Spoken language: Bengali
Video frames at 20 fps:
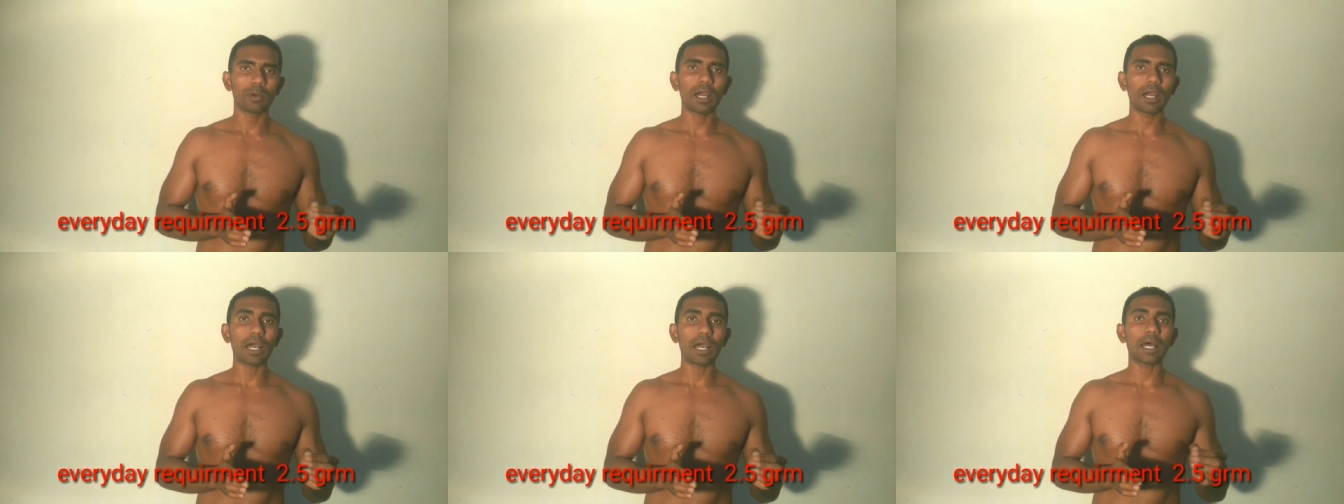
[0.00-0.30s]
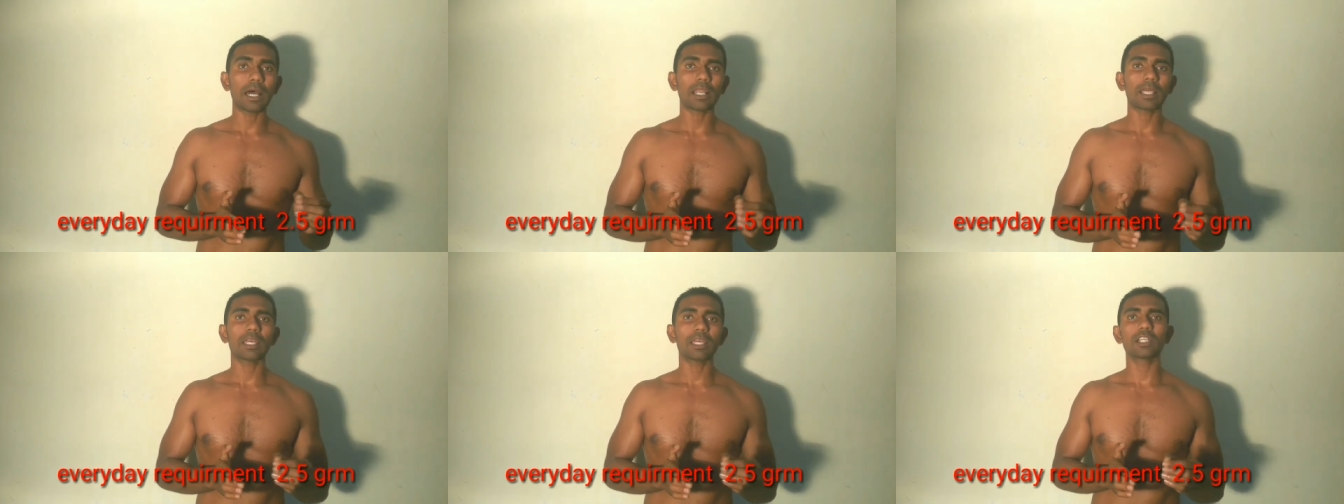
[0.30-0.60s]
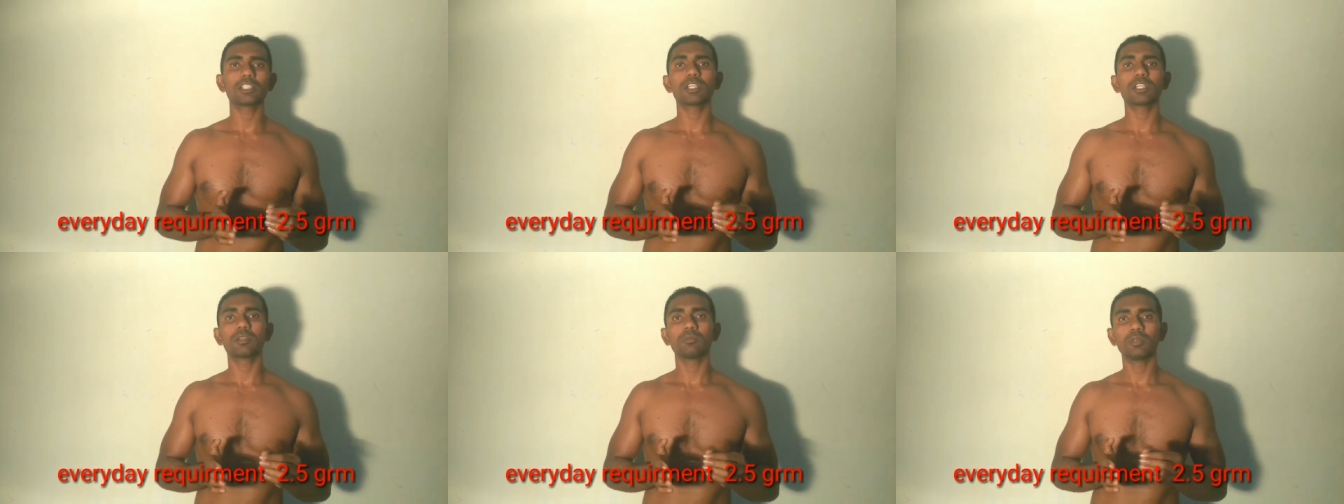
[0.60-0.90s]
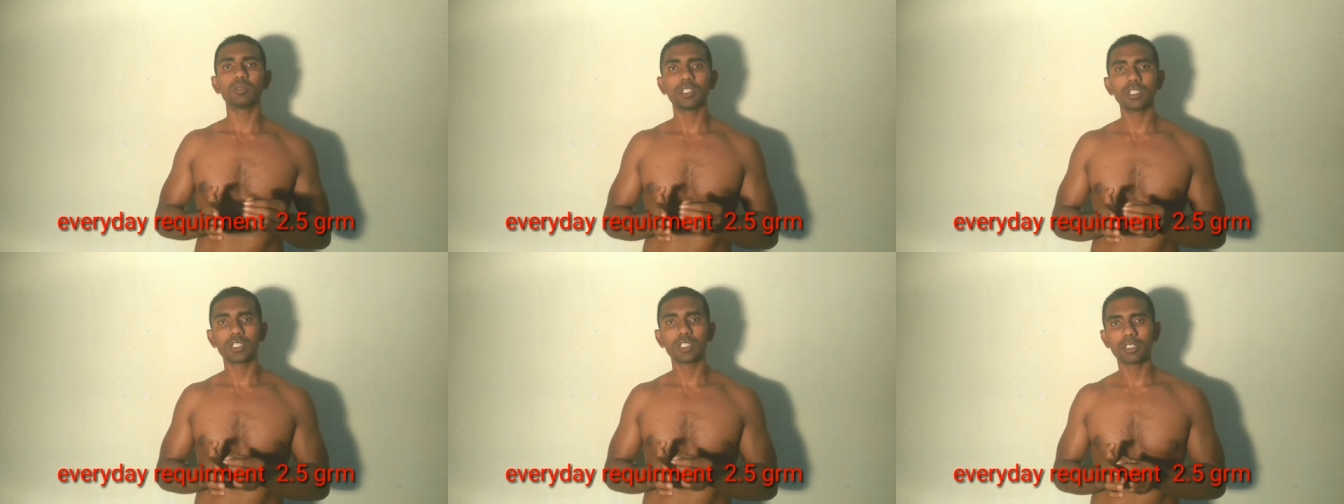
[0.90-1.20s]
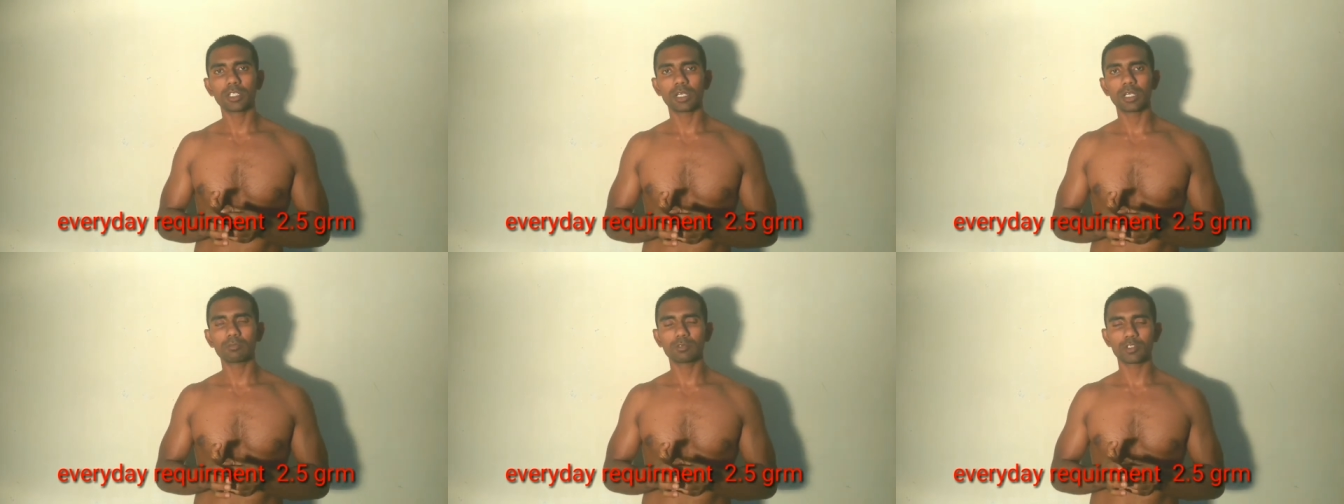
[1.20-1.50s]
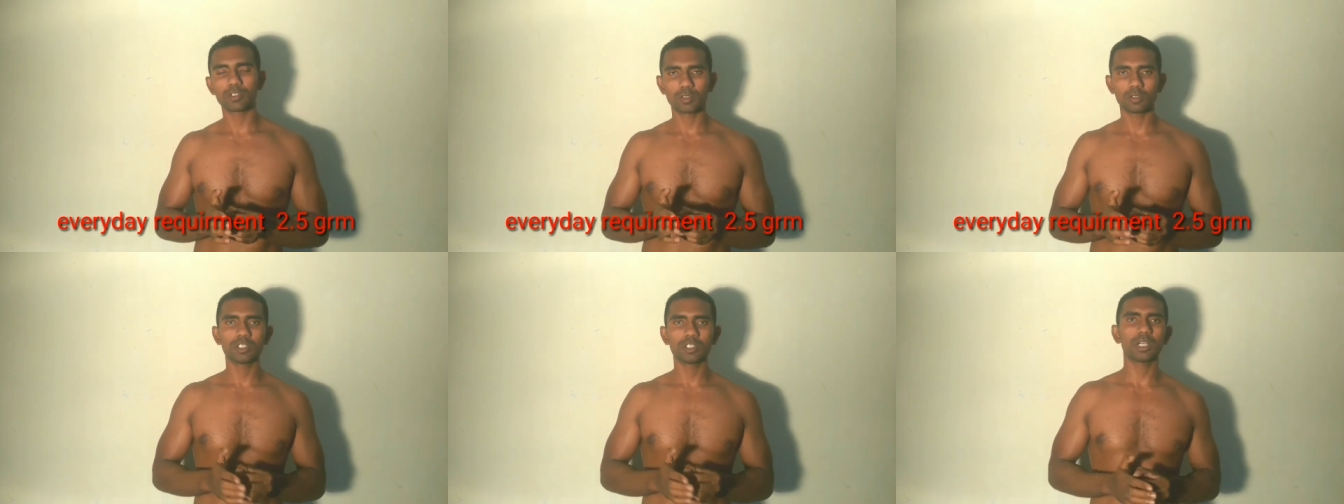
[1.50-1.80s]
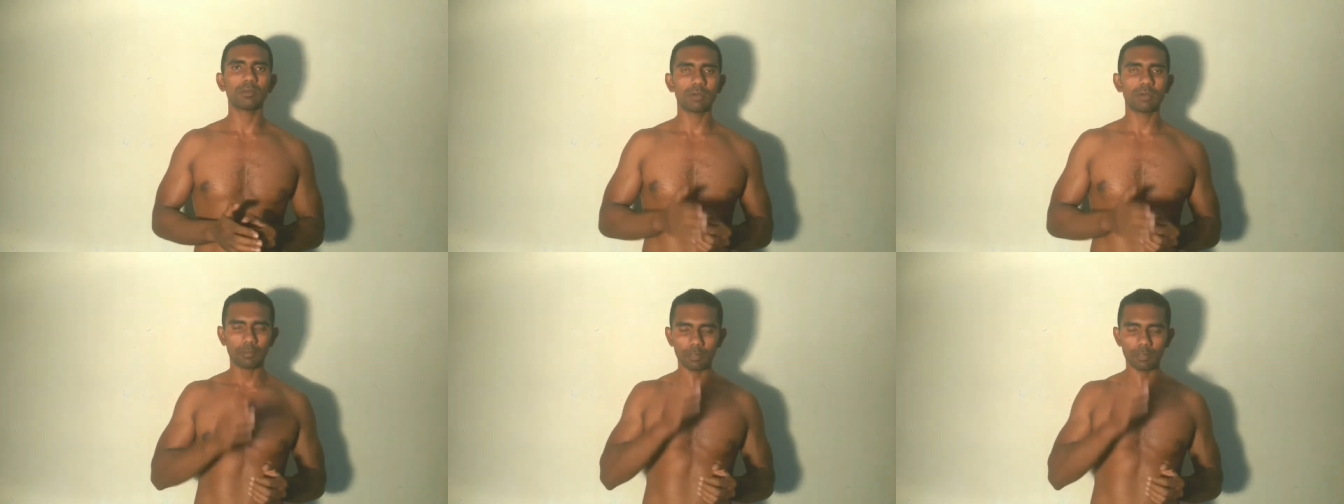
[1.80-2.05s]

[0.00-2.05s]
আড়াই হাজার মিলিগ্রাম সোডিয়াম আমাদের